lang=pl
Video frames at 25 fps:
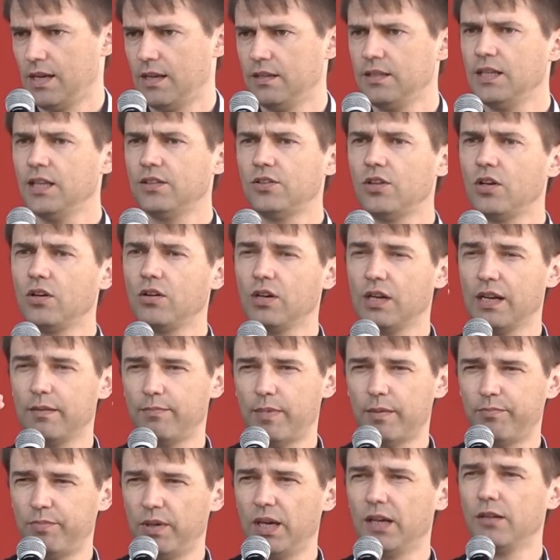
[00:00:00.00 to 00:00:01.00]
Nie tylko na
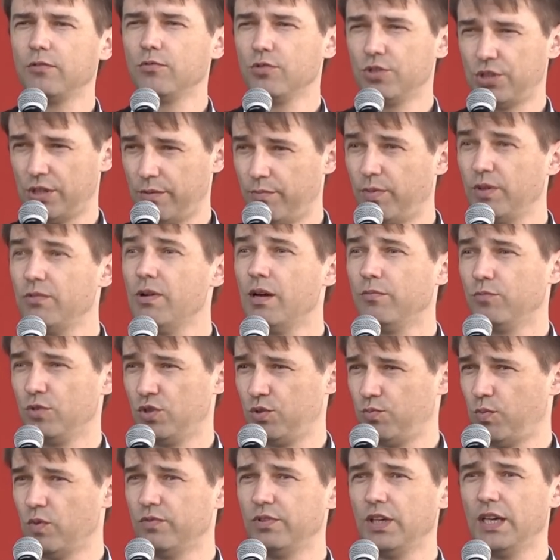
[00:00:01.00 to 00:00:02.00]
papierku, że byłem u
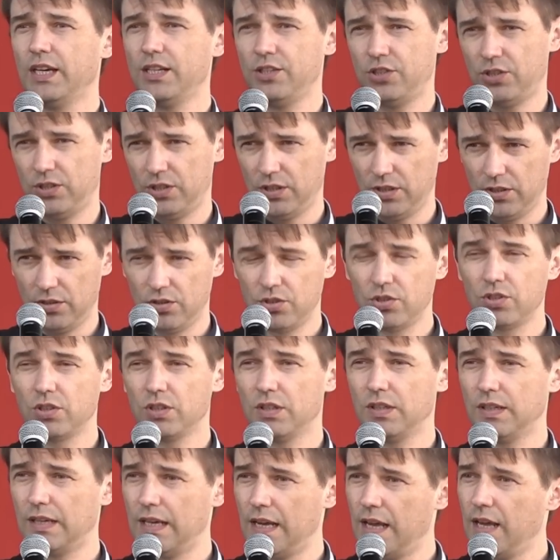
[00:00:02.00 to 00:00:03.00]
spowiedzi,
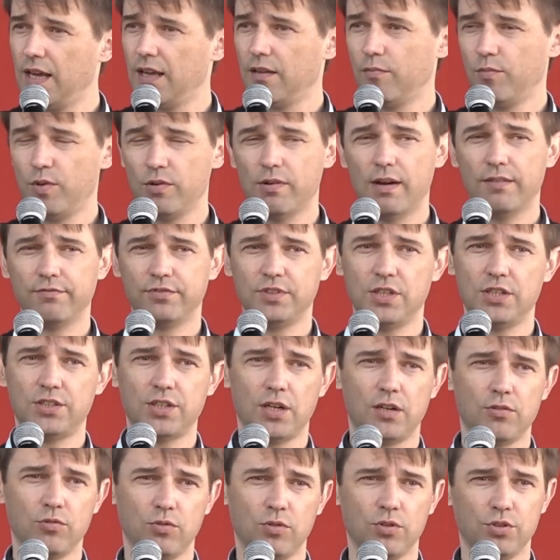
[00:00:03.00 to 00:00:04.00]
czy byłam w
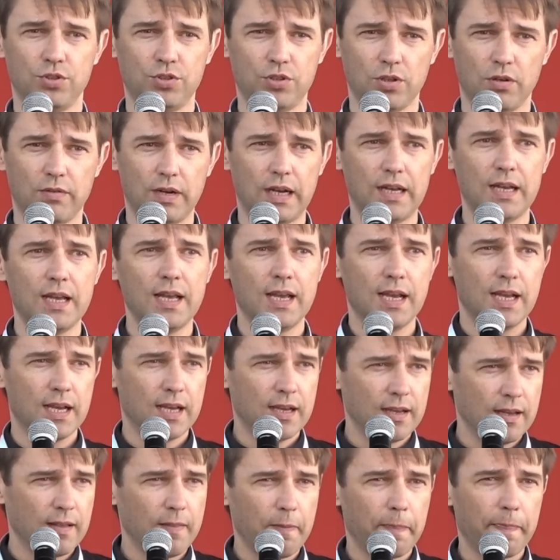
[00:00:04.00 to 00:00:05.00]
niedzielę u kościoła,
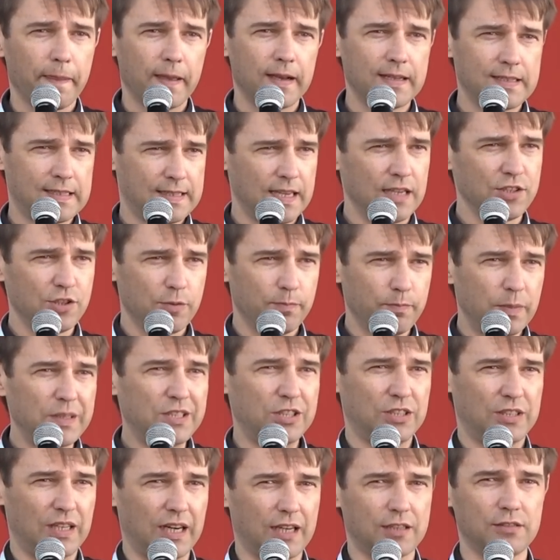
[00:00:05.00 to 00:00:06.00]
Chcesz
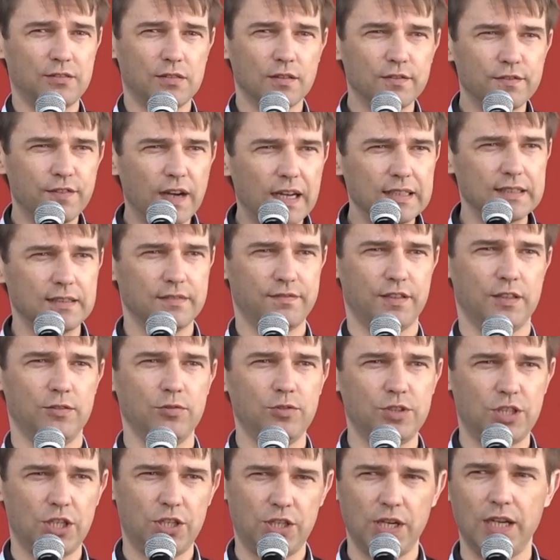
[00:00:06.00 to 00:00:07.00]
być traktowany
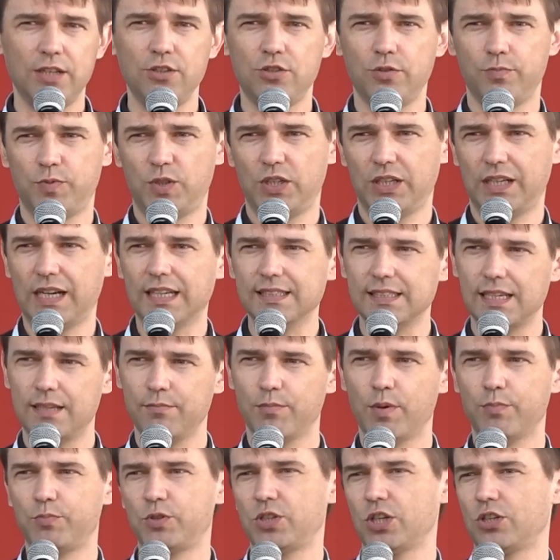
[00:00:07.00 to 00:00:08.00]
według dziesięciu przykazań,
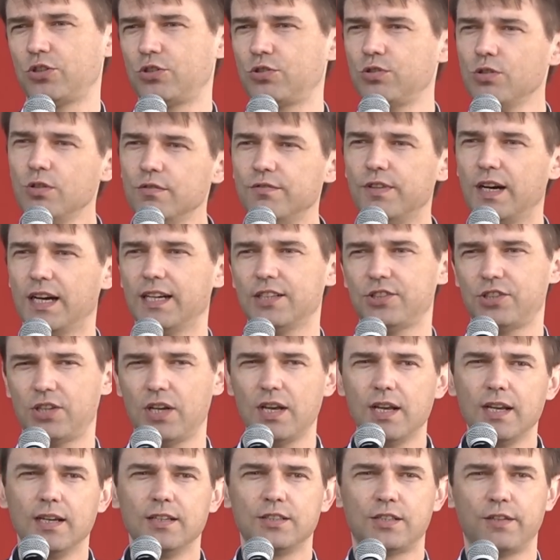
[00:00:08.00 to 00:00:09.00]
bo przeczuwasz,
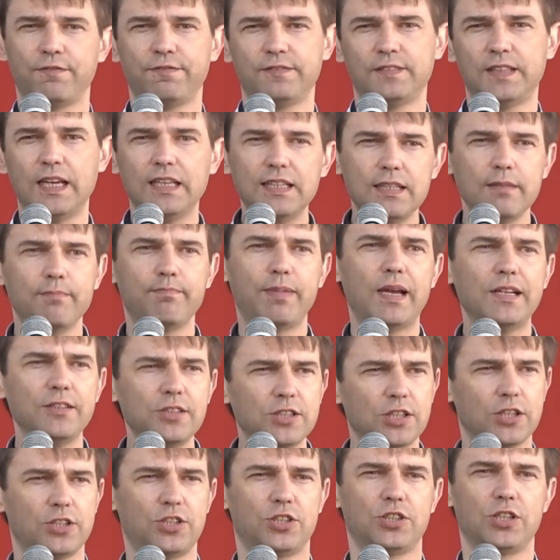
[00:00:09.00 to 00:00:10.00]
że wtedy
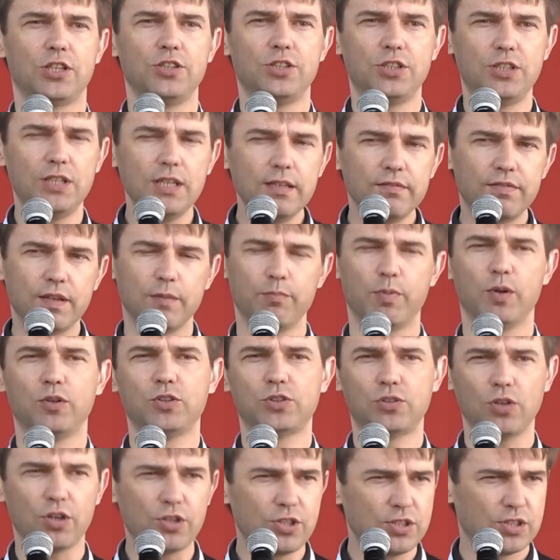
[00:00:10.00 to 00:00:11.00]
będziesz szczęśliwy, bo
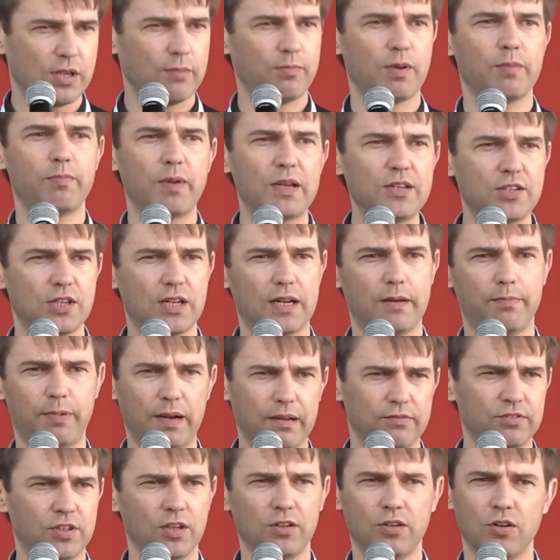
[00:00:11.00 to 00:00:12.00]
ktoś ciebie będzie
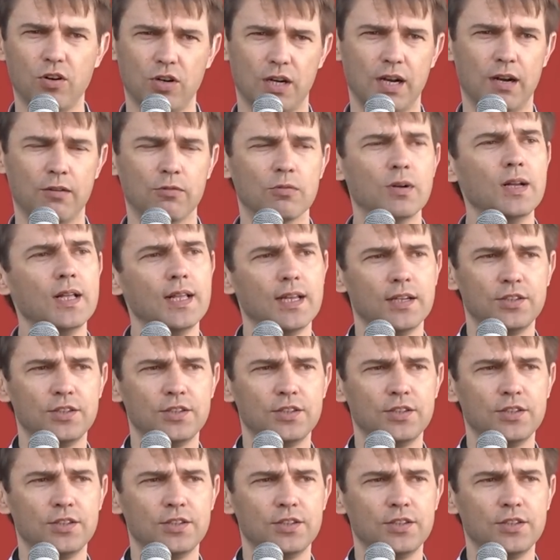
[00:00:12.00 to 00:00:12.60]
naprawdę kochał.